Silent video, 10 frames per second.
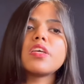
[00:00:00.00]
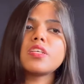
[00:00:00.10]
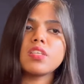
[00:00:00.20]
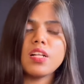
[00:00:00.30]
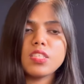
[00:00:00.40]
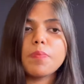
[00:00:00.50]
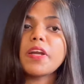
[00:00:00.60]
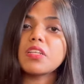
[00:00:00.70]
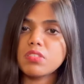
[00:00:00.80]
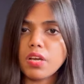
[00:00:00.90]
से एक साल से
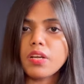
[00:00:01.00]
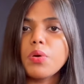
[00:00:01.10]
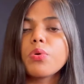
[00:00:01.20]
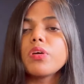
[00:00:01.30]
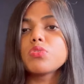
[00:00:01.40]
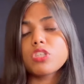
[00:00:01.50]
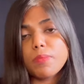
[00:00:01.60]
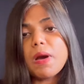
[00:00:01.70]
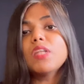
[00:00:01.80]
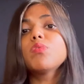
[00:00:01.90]
प्रैक्टिस कर रहे होंगे उसके
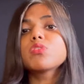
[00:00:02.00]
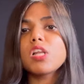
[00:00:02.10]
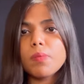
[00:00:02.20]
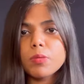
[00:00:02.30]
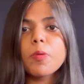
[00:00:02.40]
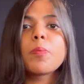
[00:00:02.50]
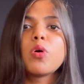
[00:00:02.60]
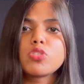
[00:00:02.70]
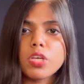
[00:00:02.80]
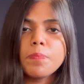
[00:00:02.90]
बाद वो उस लेवल पर
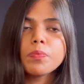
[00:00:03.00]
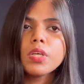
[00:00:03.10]
पहुंचे